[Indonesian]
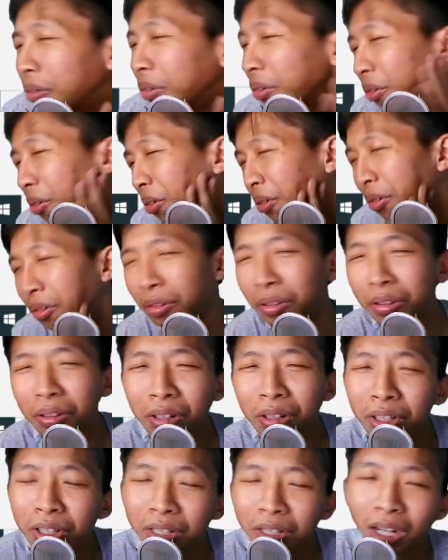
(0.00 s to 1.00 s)
Aduh
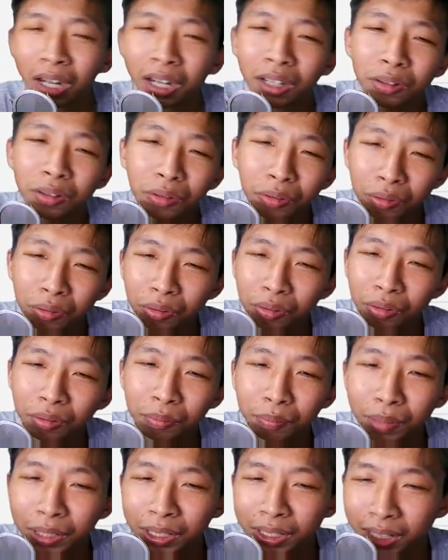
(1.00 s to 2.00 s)

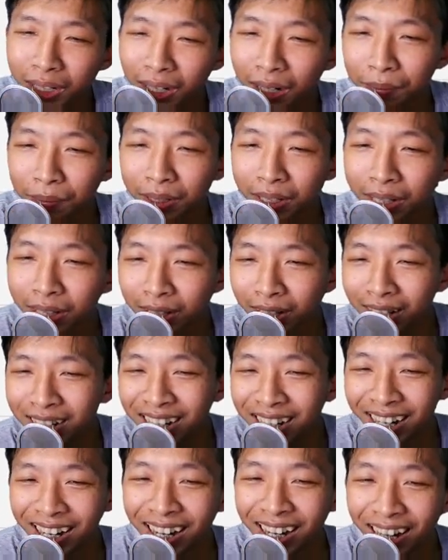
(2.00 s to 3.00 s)
Aduh Berhentilah
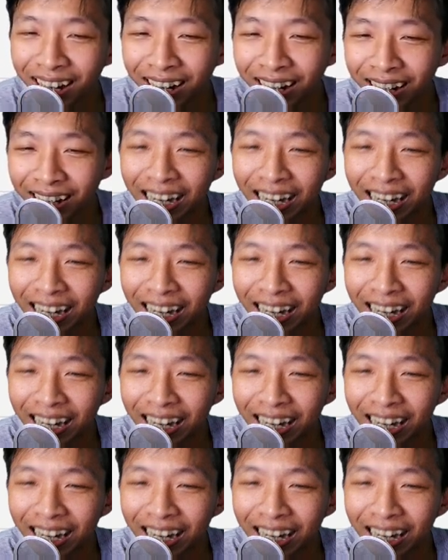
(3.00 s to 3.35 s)
main GT